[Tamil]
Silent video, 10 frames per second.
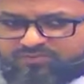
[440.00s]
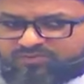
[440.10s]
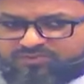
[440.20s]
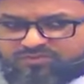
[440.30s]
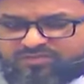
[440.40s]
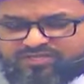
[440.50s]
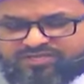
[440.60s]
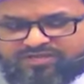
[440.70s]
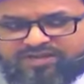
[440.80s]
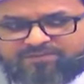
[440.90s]
ஒன்று
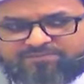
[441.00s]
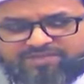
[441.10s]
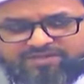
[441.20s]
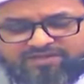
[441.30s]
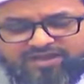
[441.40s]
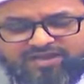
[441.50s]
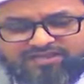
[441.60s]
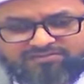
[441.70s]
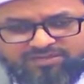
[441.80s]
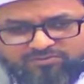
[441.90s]
கொடுக்கின்றான் நாளை
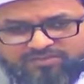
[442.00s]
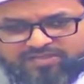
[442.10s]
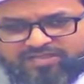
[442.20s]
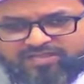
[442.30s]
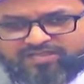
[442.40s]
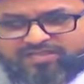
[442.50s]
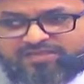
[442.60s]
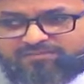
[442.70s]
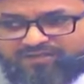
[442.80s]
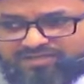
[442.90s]
மறுமையிலே
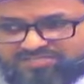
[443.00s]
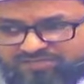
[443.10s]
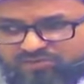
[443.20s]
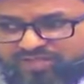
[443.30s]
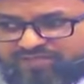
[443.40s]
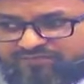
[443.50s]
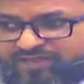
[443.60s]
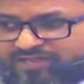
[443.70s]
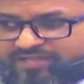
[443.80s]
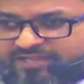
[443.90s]
மஹருடைய
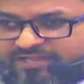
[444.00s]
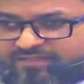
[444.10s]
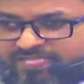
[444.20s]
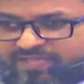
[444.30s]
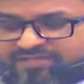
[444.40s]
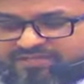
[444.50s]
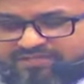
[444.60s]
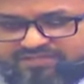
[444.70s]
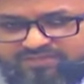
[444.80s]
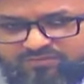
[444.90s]
வேலையிலே
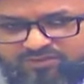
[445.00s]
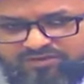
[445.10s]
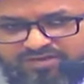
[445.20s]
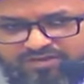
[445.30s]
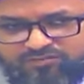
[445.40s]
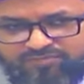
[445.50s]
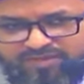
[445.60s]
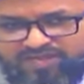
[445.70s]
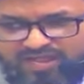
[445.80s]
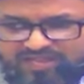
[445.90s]
எந்த ஒரு நிழலும்
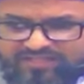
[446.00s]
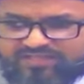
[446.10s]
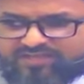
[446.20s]
இல்லாத